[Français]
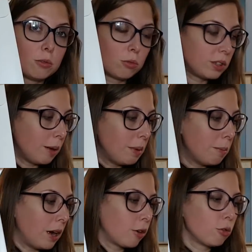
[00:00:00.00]
Donc ça, même
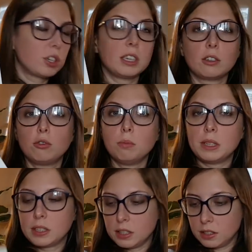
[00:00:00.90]
à accrocher avec du
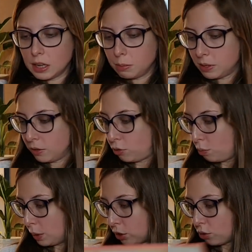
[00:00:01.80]
meskin tape, c'est
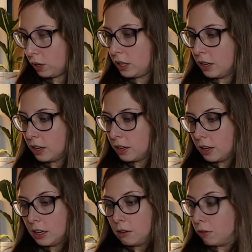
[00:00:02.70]
super joli.
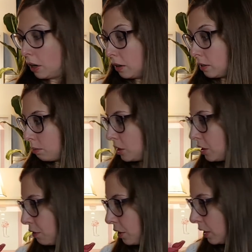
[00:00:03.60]
Voilà, petits
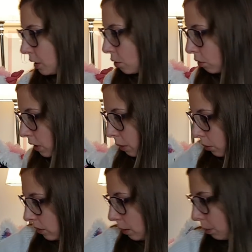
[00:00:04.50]
effets déco vraiment
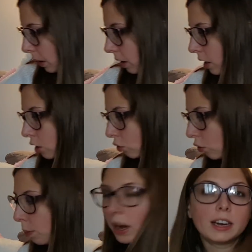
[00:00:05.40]
sympa. Je
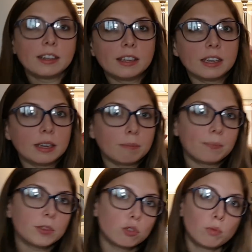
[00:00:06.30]
vous parlais des,
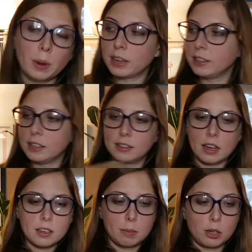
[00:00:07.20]
je vous parlais des
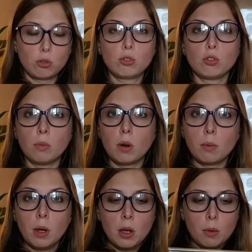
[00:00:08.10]
tasses, bah justement,
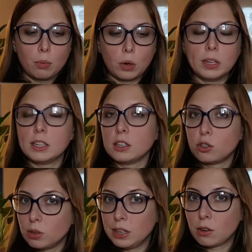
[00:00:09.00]
Prenez des
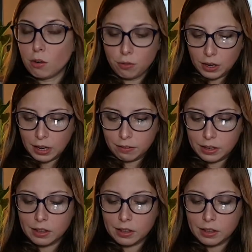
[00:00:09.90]
jolis coffrets avec